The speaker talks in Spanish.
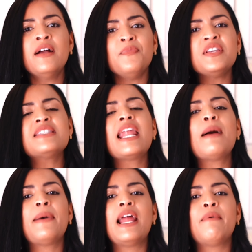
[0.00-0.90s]
dice
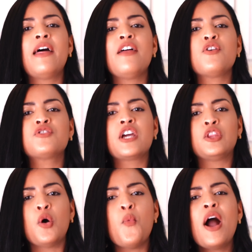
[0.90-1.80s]
la palabra de Dios que
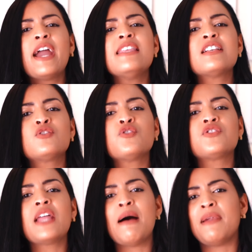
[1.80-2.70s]
tomó aquellas
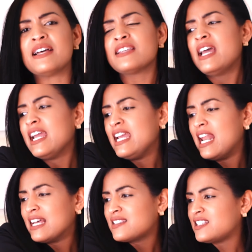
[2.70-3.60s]
dos tablas y
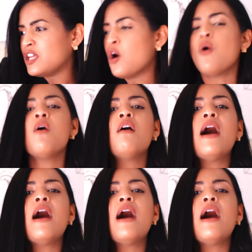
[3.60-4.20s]
las tiró